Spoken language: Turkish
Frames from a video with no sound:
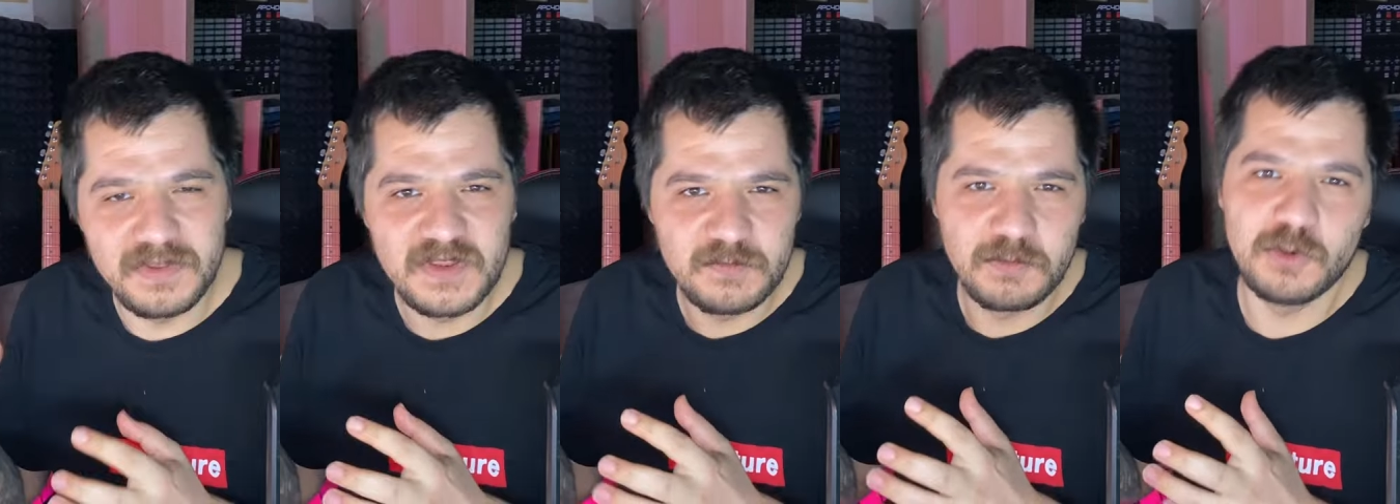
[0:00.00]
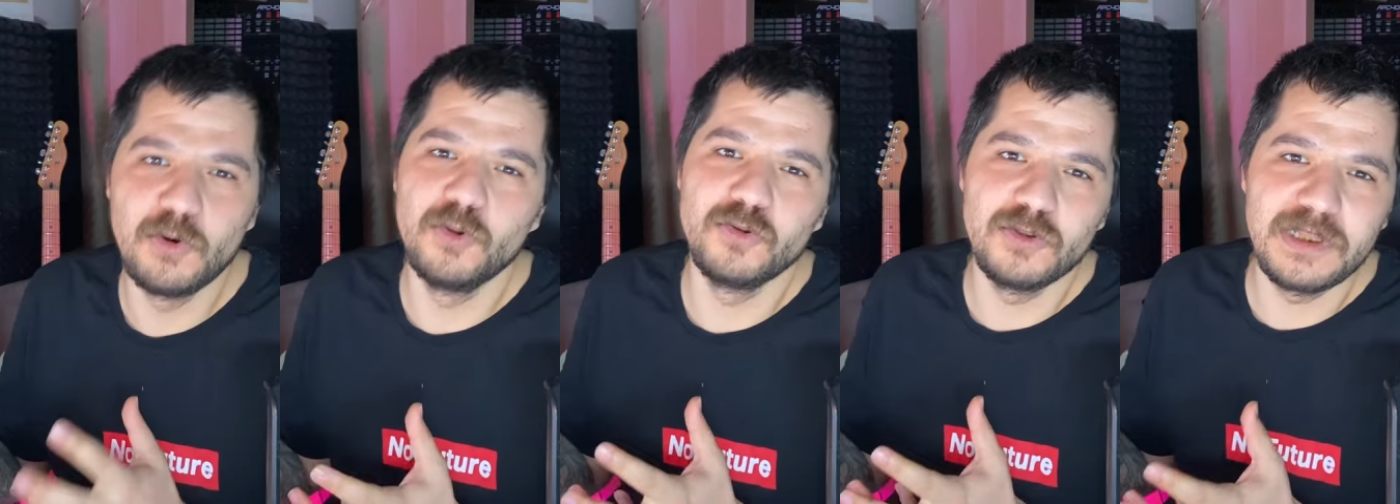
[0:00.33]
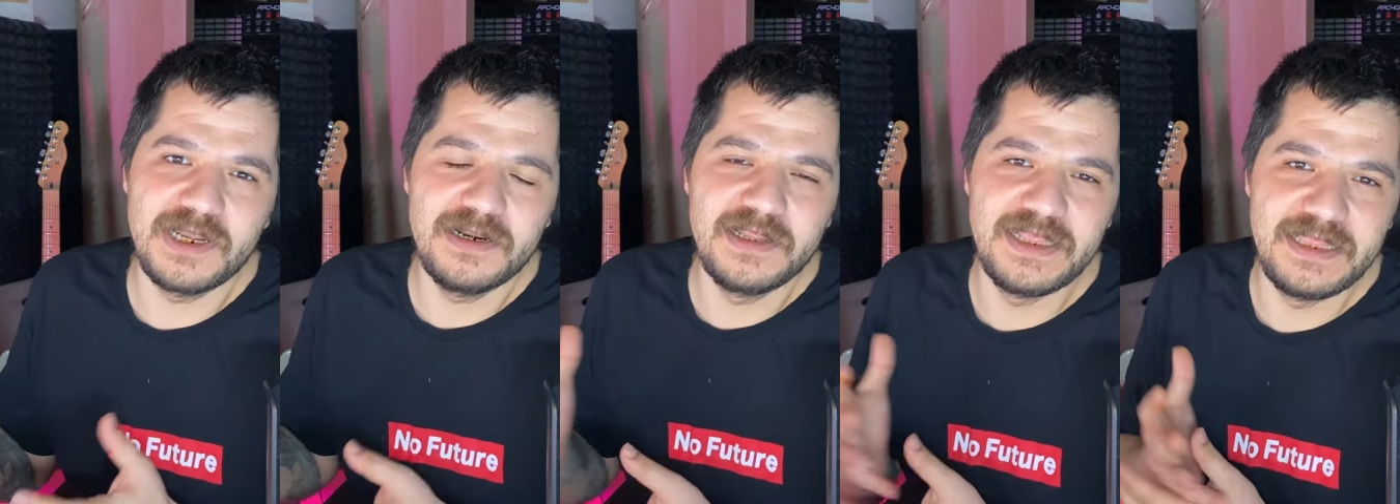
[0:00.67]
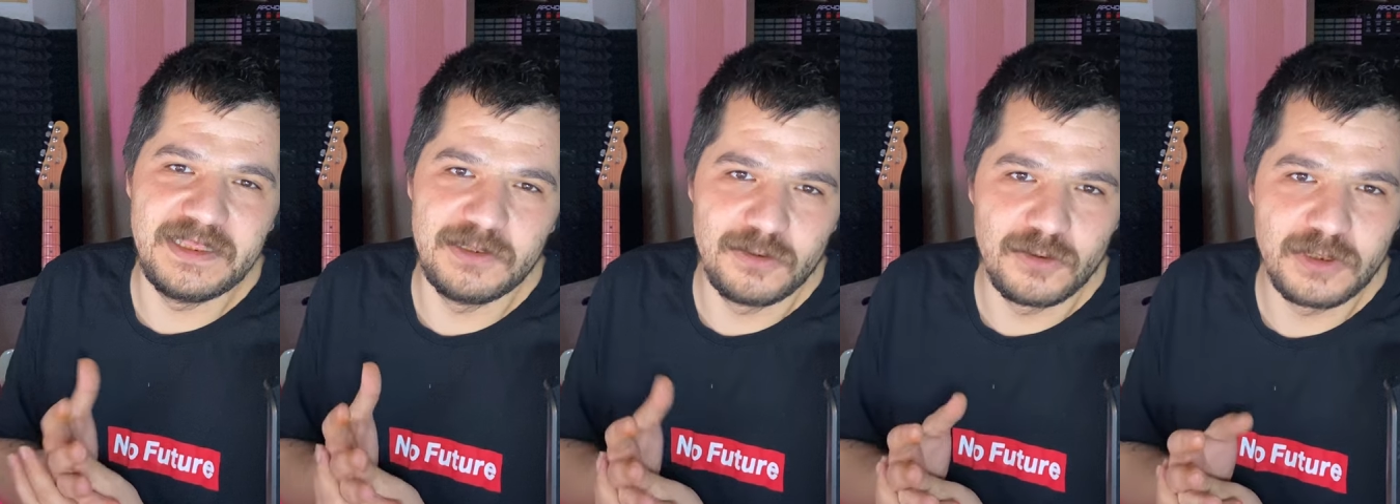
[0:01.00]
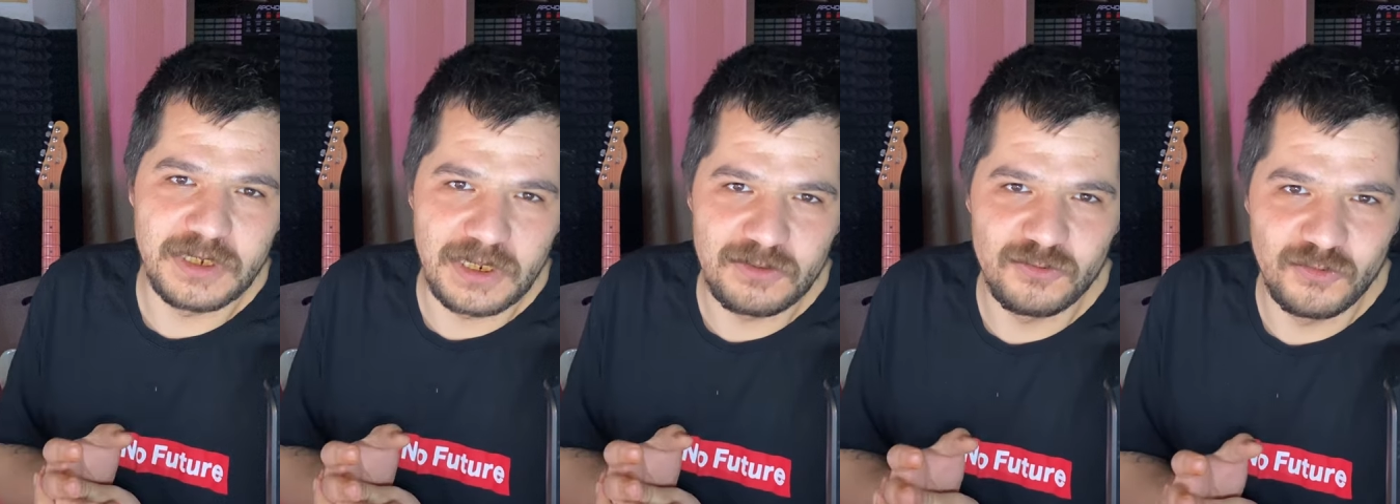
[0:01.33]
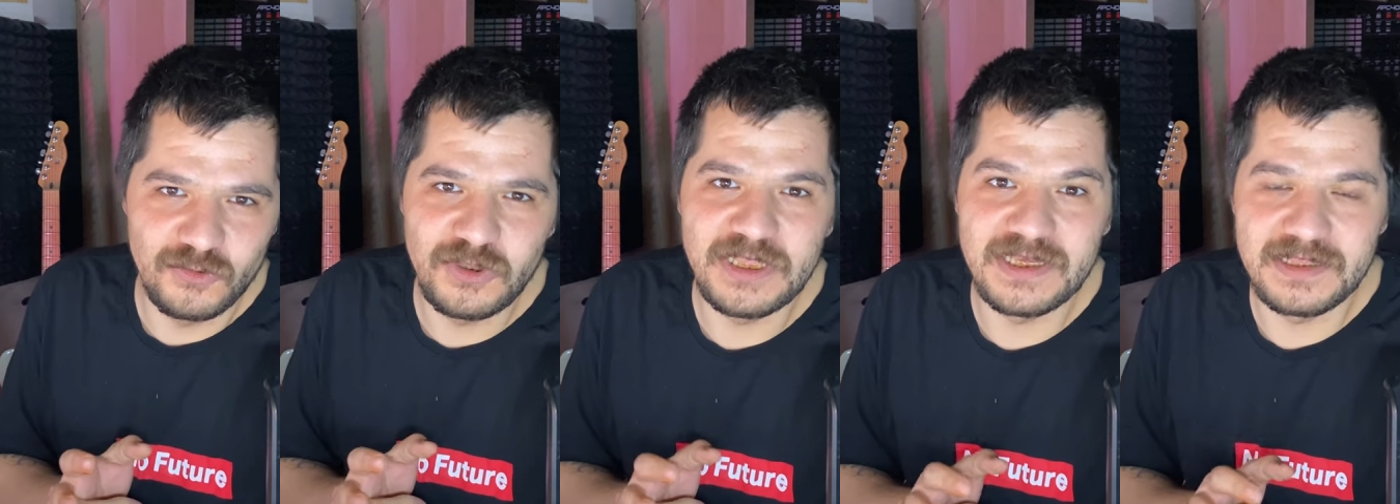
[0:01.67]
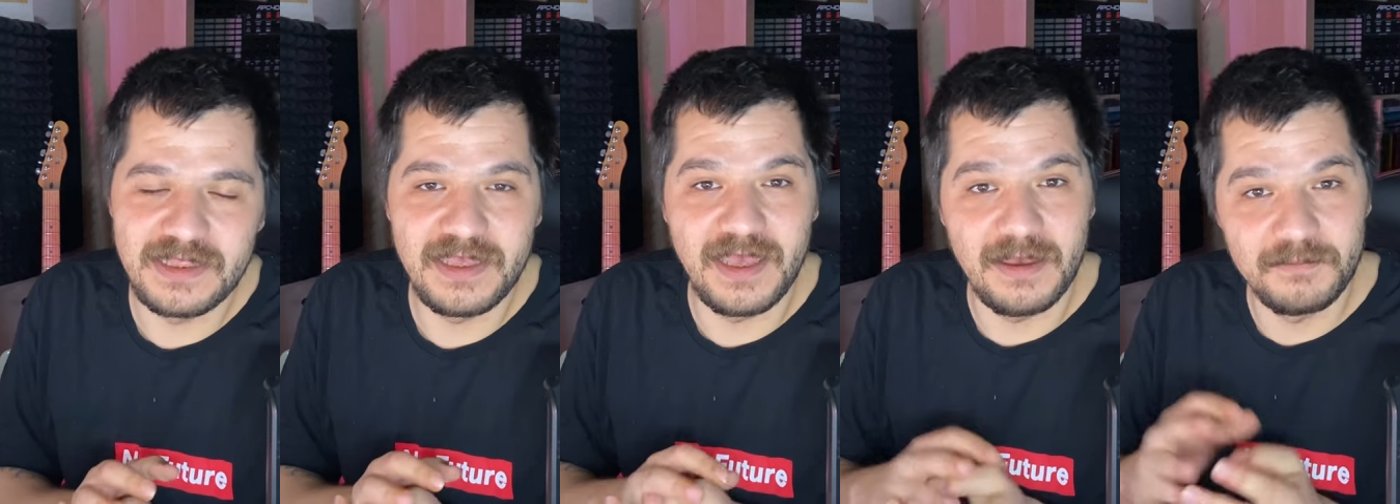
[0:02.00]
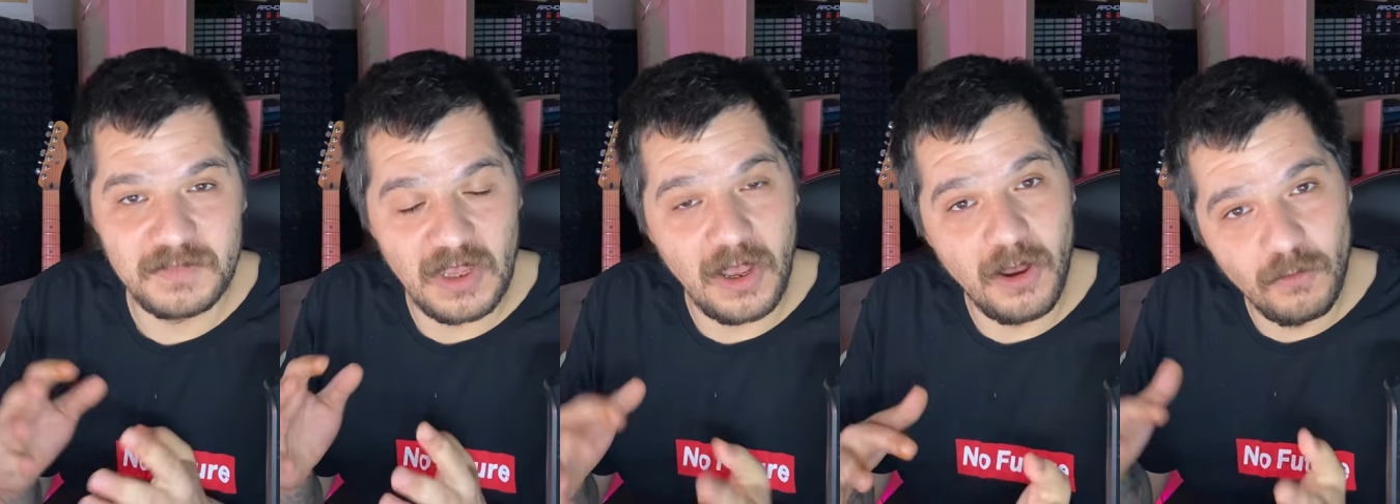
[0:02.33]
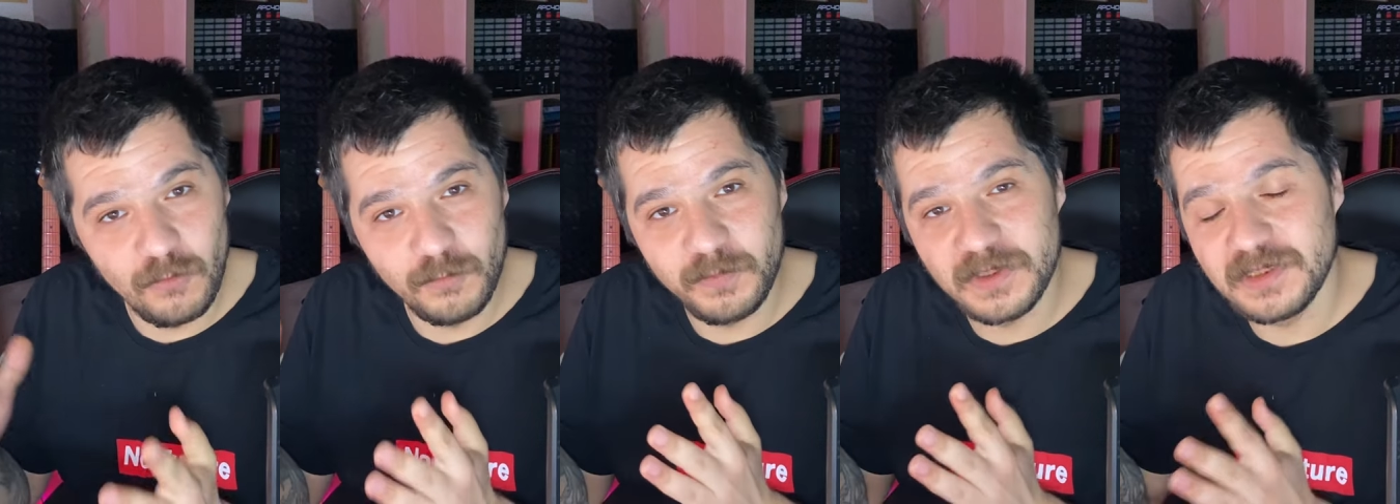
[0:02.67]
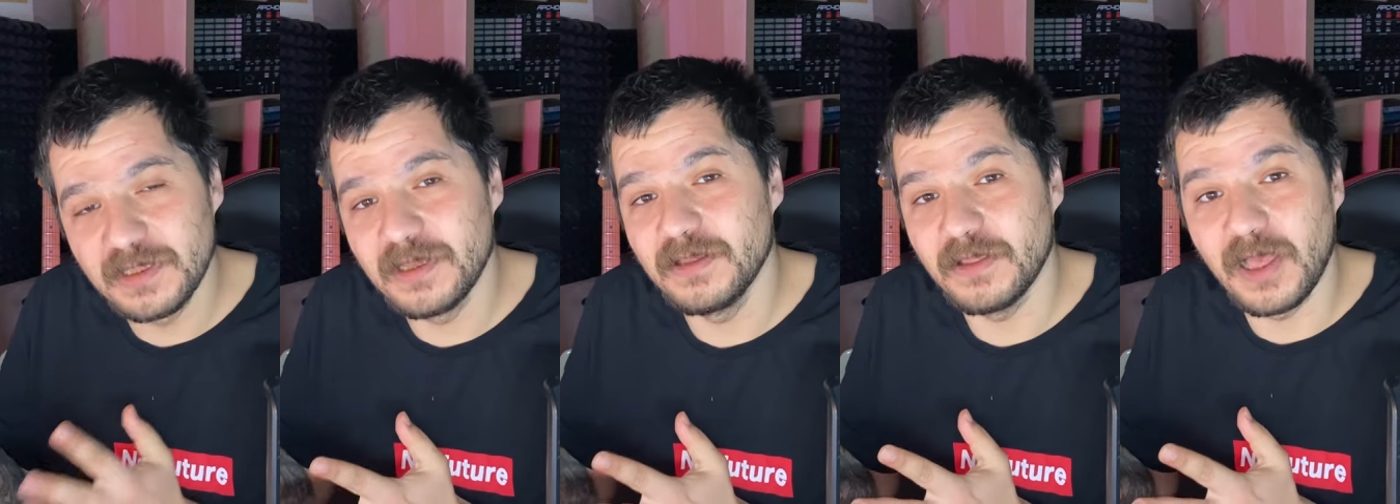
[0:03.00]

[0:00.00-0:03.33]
Biz bu konularla ilgili olarak Türkiye'de hem de Avrupa'da